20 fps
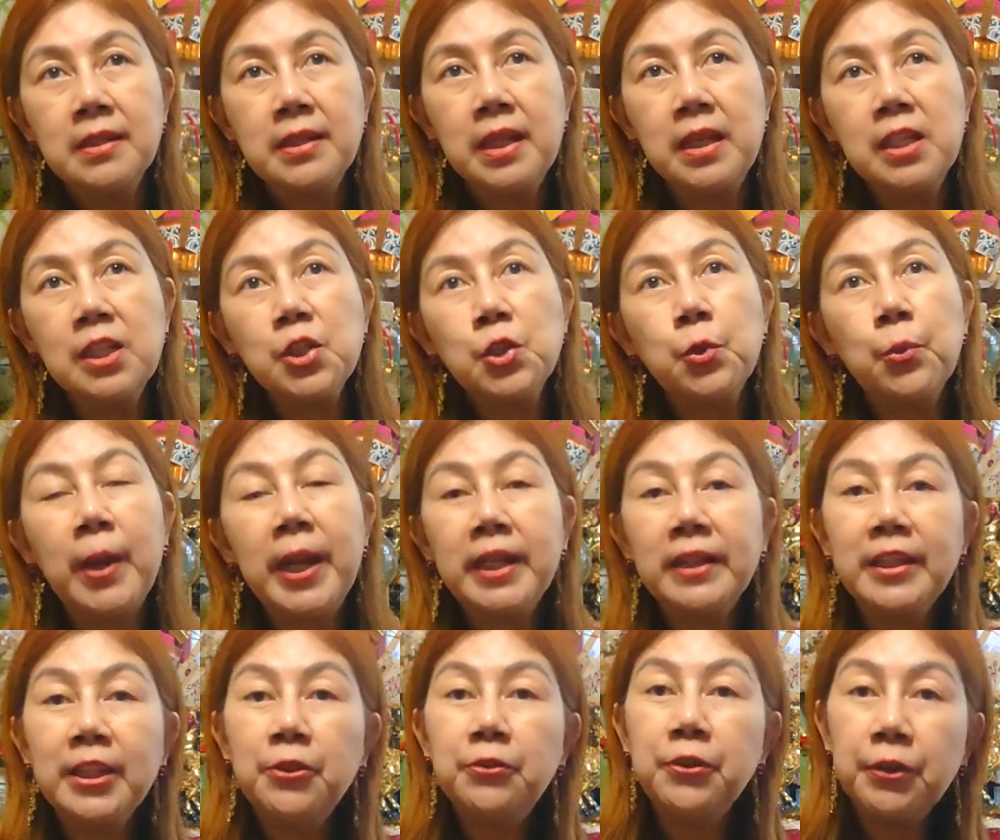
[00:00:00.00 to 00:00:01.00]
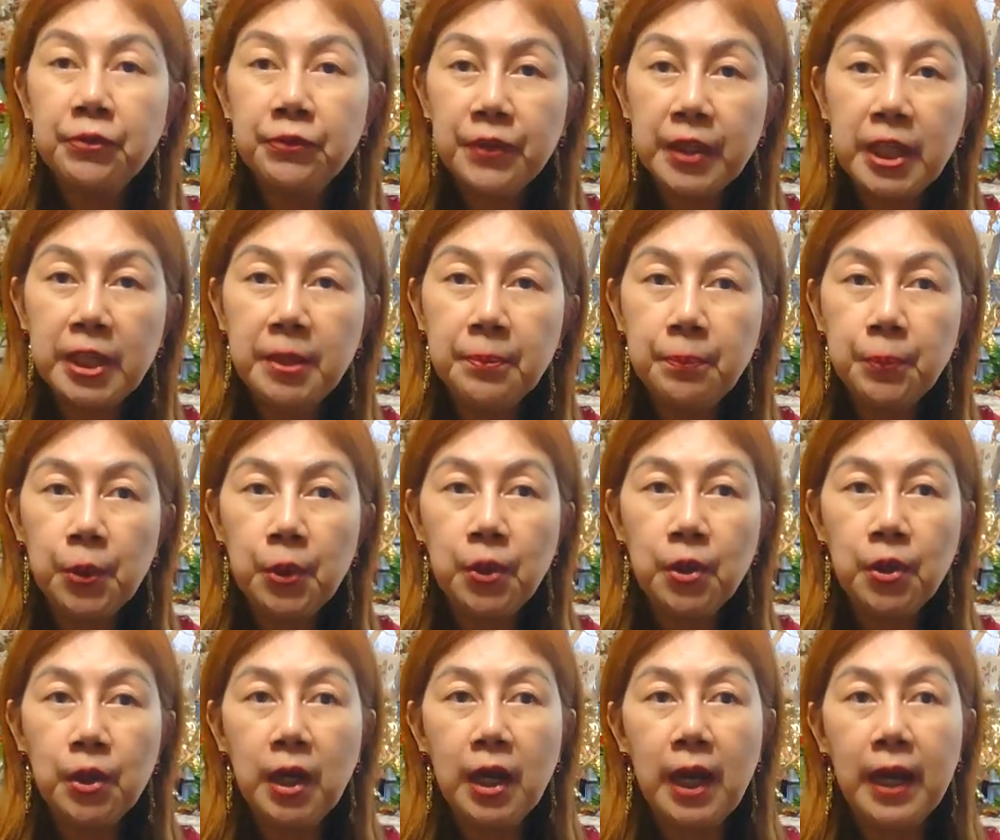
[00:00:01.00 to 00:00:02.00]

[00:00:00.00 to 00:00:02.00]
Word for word: since 2015 po